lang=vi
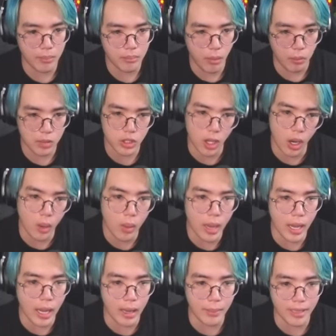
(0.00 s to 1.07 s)
một số uh,
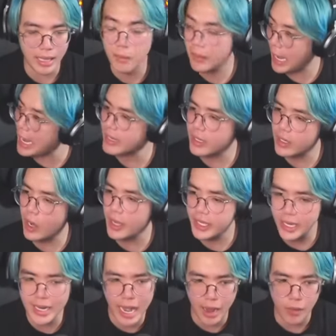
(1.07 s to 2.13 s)
à, block khác nữa coi như
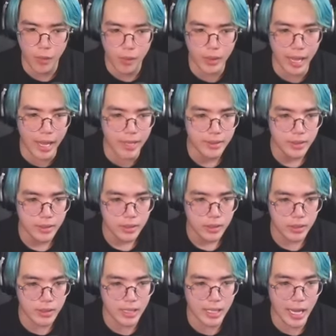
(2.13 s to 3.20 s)
thế nào Ok
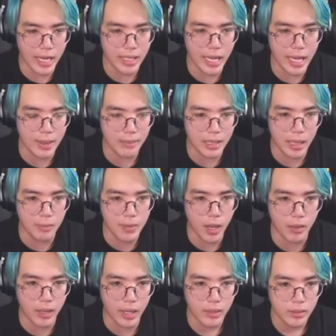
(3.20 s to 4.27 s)
tôi sẽ để thêm block vô nè